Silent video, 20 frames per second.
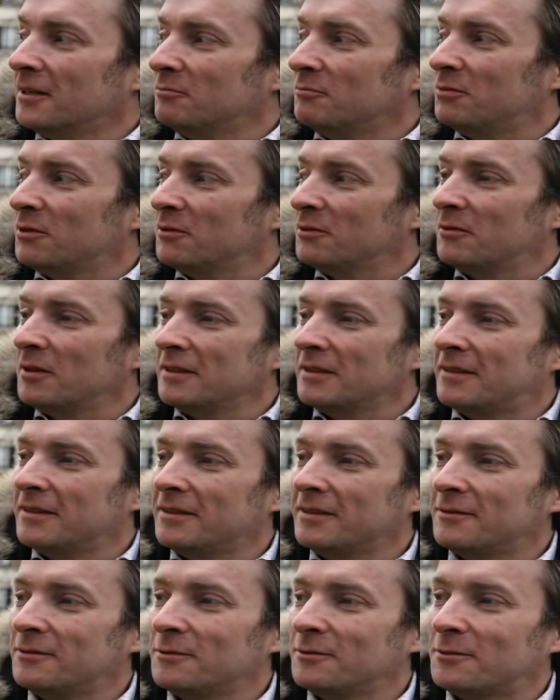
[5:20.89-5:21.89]
Pourquoi
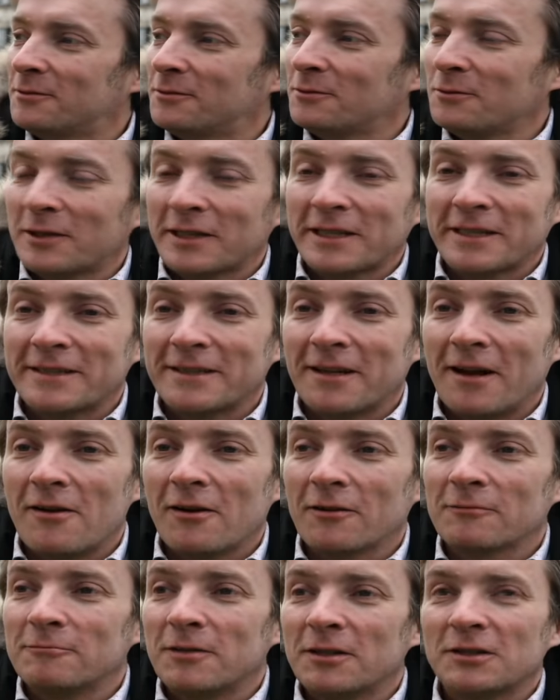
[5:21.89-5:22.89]
es, tu souris
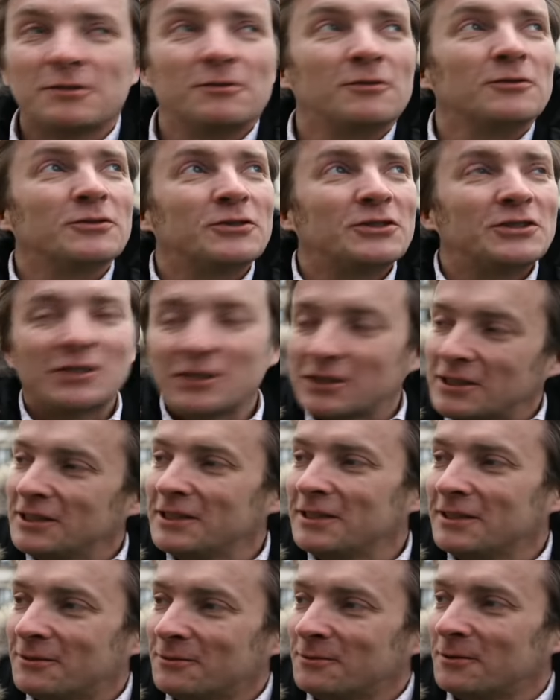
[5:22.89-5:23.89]
alors que moi j'en
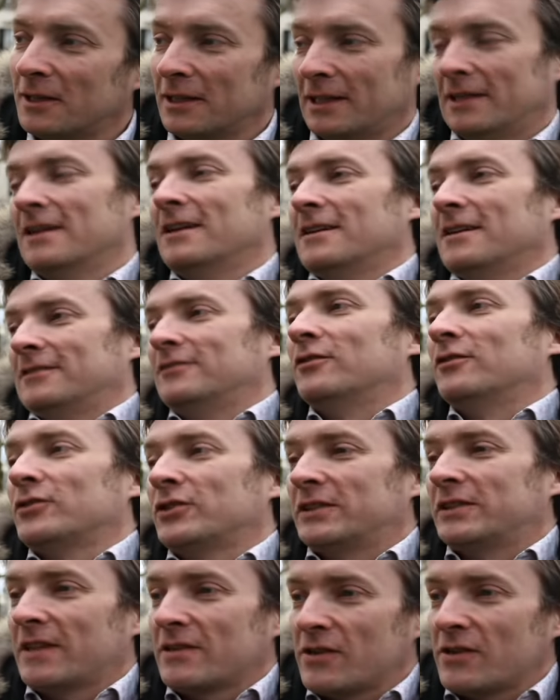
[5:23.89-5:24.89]
chie tout
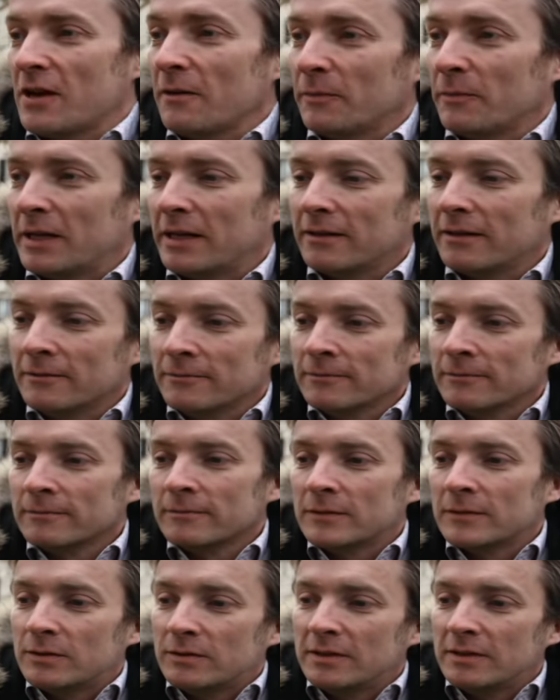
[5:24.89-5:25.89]
j'exagère, mais
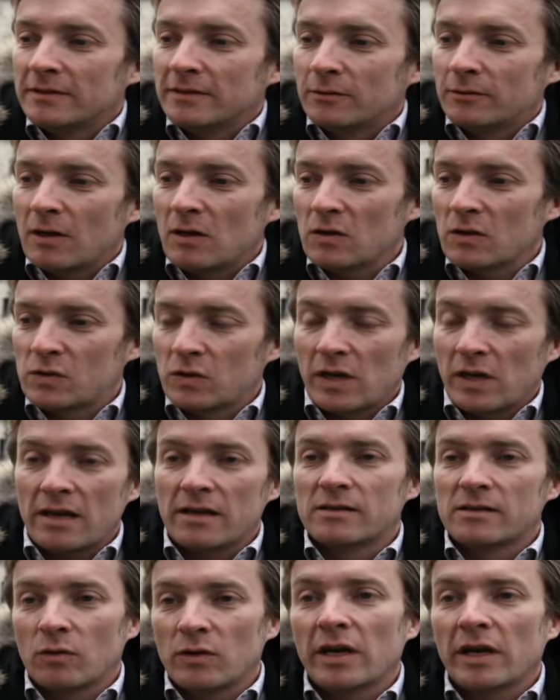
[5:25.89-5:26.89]
tu dis, c'est quoi leur secret
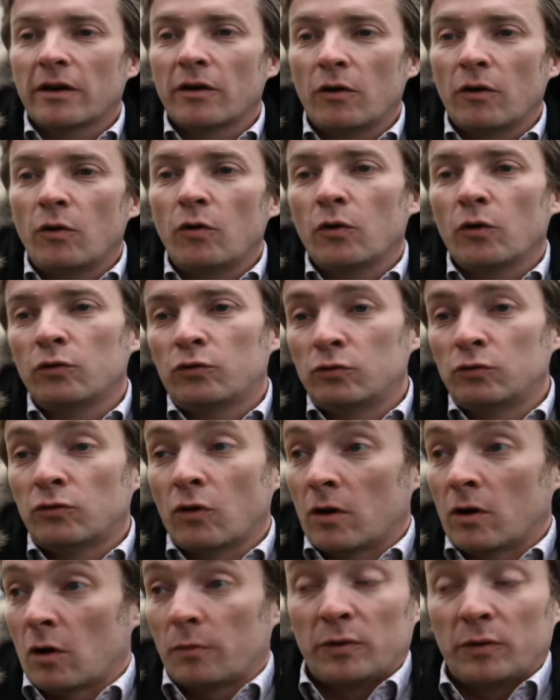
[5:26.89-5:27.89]
Ils ont l'air heureux tout le
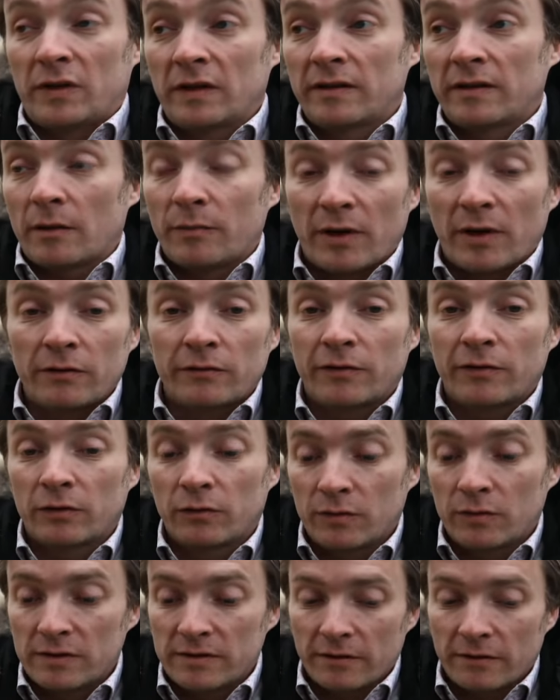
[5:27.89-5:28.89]
temps. Alors peut-être qu'après, une fois que
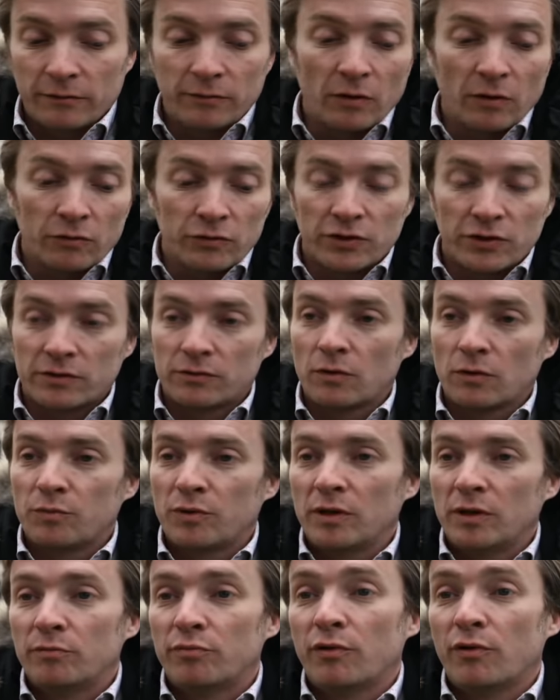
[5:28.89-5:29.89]
tu les as vus, ils rentrent chez eux,
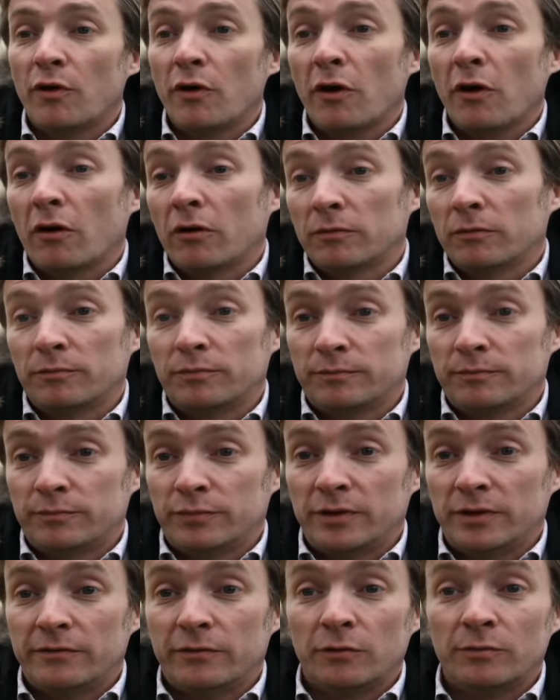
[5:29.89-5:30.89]
puis ils pleurent
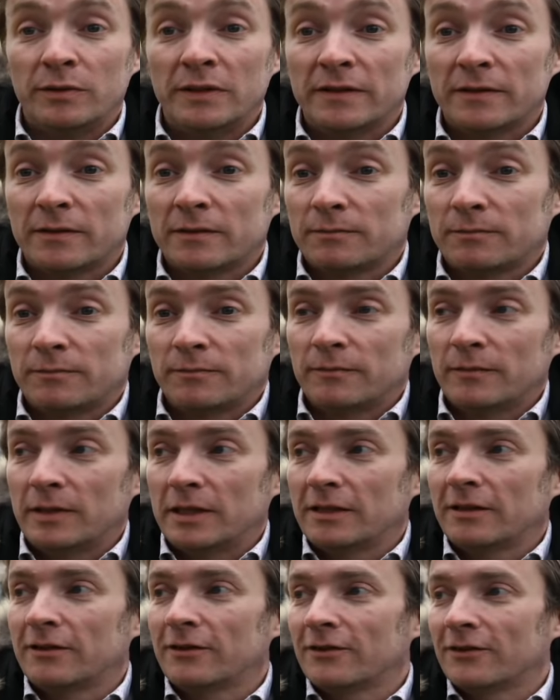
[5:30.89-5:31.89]
puis ils vomissent.
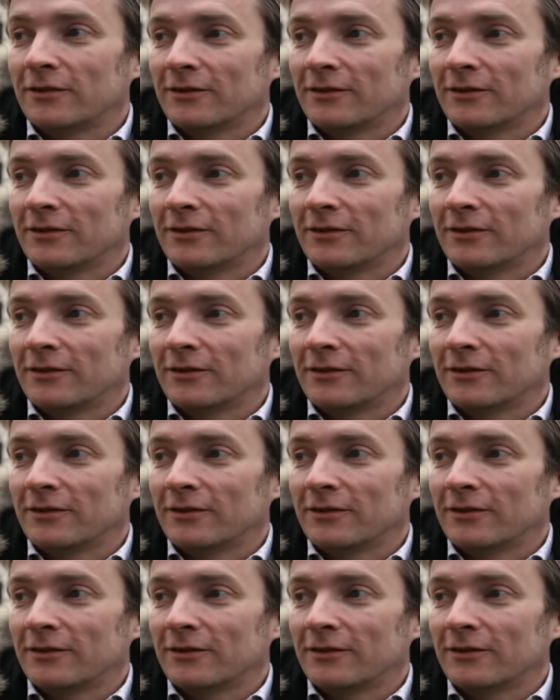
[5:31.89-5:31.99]
Mais, euh,